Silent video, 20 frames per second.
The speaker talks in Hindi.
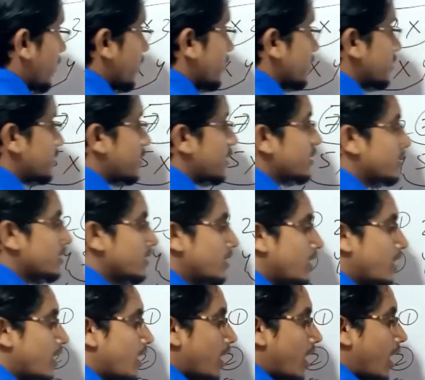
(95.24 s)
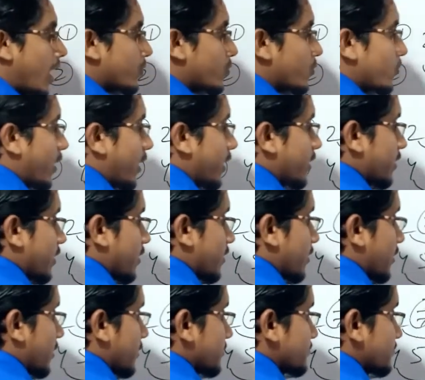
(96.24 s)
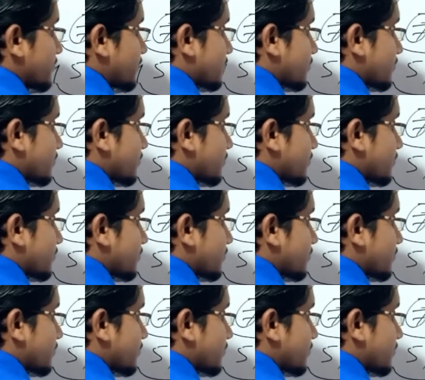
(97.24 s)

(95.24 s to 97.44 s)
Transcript: है ठीक है आपको ऐड करना है